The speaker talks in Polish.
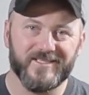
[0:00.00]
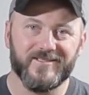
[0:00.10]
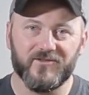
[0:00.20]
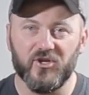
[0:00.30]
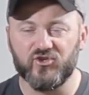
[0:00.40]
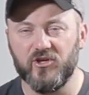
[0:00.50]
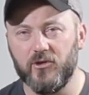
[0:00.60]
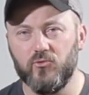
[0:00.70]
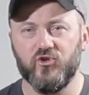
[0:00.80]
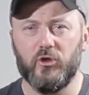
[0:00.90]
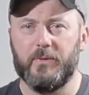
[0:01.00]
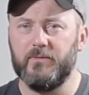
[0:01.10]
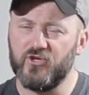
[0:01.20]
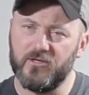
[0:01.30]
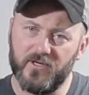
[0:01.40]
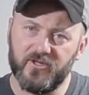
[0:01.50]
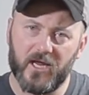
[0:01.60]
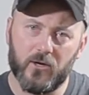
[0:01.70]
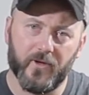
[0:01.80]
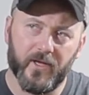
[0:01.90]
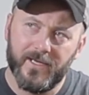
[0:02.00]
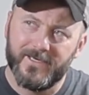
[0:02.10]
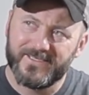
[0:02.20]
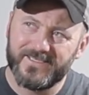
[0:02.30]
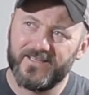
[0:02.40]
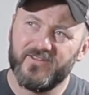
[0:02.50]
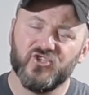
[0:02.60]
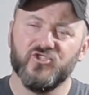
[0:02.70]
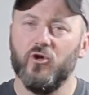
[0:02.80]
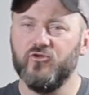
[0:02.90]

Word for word: syntetyczne, niektórzy lubią na przykład materiały syntetyczne